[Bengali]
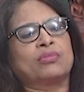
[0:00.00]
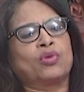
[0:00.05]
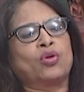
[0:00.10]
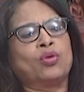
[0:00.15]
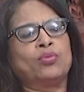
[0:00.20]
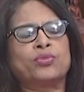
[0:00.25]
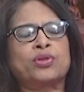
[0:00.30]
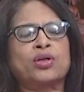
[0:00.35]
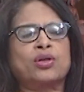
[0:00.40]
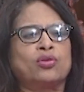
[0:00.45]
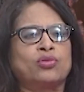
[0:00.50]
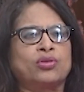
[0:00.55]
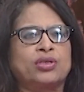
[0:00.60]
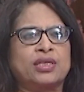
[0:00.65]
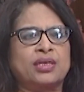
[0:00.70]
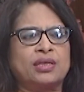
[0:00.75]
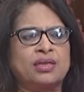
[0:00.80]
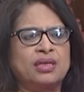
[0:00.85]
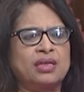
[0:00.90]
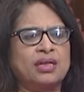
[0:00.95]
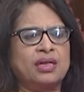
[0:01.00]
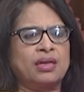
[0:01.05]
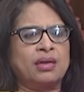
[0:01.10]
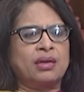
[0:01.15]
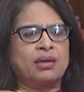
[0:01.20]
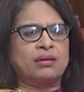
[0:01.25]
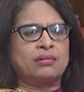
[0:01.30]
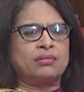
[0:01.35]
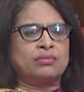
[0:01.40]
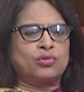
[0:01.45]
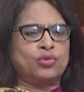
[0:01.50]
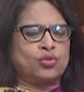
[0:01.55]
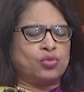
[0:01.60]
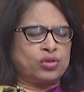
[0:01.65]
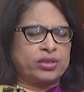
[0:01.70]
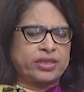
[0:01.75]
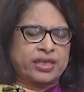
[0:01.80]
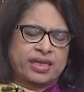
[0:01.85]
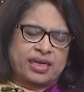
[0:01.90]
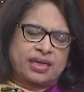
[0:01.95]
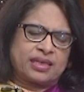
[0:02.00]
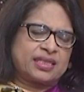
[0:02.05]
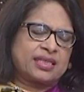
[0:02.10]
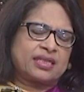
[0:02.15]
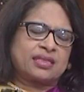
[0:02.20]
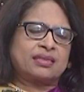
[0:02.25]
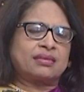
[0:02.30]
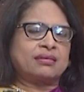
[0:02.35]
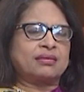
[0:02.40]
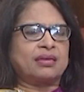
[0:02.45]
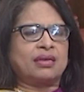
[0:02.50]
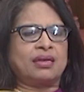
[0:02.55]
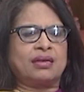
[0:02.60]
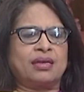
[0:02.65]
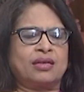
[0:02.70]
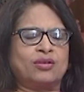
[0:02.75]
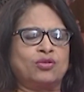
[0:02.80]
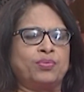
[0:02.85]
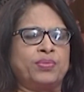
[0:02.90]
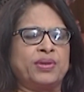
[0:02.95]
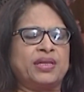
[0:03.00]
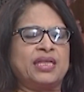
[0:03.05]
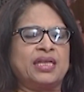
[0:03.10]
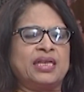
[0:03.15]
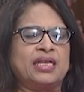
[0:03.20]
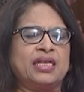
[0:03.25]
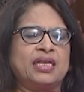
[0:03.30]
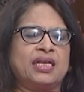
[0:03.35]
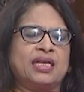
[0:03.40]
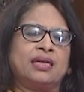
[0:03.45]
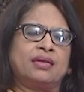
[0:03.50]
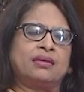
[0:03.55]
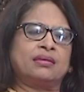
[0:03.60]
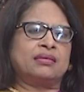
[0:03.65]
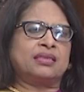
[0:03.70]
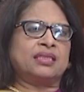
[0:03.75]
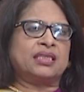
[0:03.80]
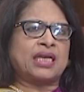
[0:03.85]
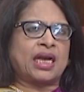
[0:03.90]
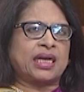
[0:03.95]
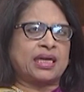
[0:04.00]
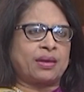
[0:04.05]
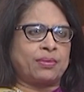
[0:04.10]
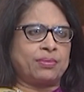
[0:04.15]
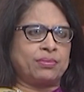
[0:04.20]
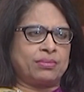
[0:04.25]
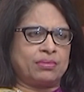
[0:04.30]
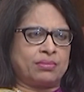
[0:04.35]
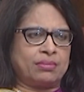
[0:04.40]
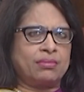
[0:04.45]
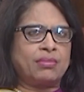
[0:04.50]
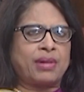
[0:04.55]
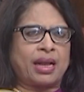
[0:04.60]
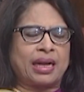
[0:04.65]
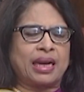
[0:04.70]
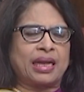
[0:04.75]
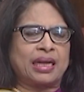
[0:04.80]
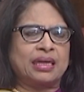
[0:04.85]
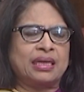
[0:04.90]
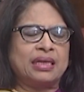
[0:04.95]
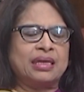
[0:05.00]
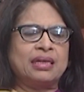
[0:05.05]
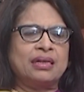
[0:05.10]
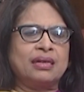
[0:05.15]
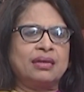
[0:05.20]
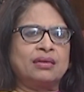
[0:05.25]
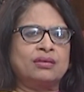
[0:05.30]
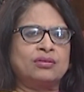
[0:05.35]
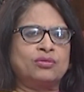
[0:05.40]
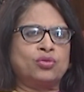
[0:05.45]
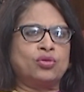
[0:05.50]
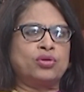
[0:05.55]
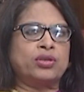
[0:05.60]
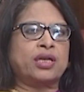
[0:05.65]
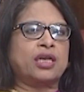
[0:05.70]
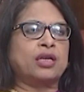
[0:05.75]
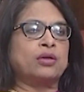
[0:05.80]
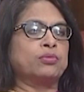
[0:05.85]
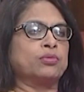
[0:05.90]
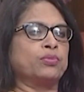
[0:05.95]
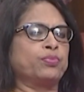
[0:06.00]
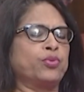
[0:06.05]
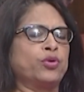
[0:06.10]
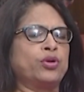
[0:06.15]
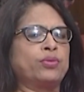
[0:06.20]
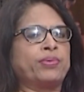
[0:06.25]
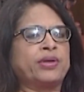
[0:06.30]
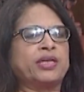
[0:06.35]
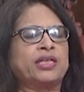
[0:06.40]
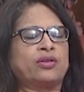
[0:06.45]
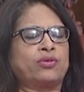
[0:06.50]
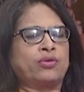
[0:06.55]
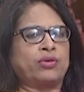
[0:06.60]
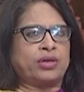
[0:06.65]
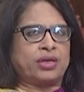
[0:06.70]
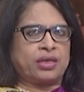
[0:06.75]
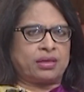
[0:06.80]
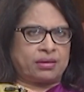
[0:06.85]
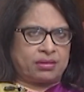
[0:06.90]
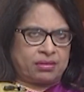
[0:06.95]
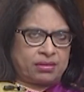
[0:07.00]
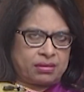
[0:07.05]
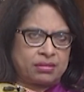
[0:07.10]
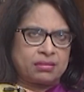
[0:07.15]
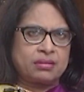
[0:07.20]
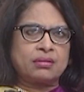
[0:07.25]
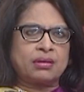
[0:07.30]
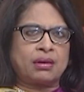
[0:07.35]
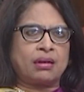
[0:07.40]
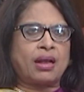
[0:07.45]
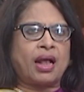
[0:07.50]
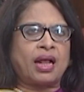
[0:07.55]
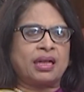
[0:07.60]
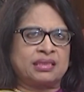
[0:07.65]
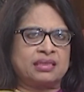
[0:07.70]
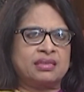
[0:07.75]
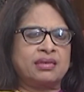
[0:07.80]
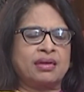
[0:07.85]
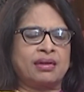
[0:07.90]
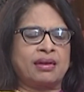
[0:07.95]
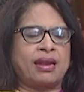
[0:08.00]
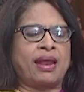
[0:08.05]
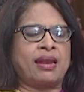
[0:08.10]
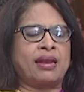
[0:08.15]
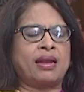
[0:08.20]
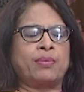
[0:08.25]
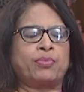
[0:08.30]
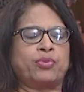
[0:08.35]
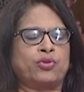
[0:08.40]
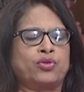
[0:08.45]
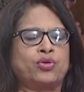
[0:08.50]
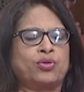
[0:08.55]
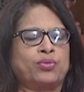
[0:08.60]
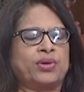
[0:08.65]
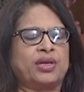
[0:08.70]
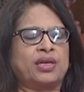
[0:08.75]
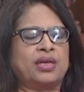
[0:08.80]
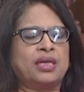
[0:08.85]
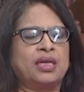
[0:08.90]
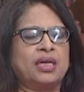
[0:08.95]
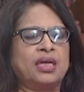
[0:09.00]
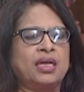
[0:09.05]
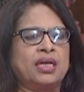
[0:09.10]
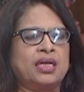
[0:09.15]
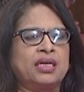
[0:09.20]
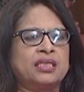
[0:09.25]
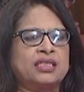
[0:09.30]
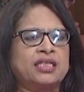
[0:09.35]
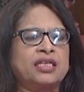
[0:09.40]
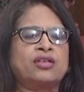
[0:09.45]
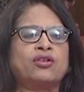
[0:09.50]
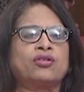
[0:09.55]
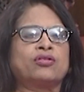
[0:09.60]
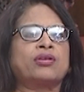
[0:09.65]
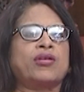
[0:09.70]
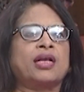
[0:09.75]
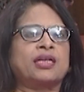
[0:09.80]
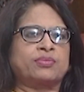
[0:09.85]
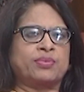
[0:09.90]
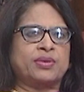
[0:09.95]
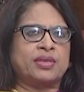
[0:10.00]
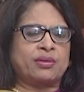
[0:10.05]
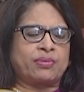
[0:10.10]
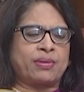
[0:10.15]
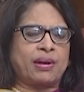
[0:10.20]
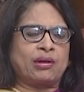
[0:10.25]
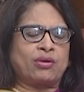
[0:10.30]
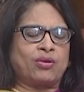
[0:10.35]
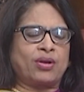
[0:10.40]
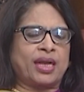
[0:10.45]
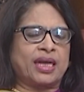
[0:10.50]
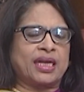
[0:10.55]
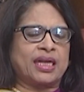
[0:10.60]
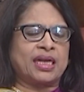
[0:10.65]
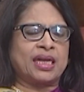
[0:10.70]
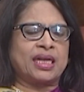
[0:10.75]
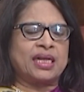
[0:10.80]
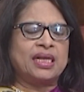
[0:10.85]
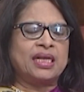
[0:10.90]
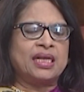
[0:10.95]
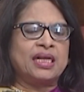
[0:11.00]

ঘুম থেকে উঠে চুলটাকে জাস্ট একটু বেঁধে নিয়ে চাটা বানায় চুলটাকে পরিপাটি করে আঁচড়ে নেয় না প্রথমেই সেটা হয়তো হাজব্যান্ডের ভালো লাগে না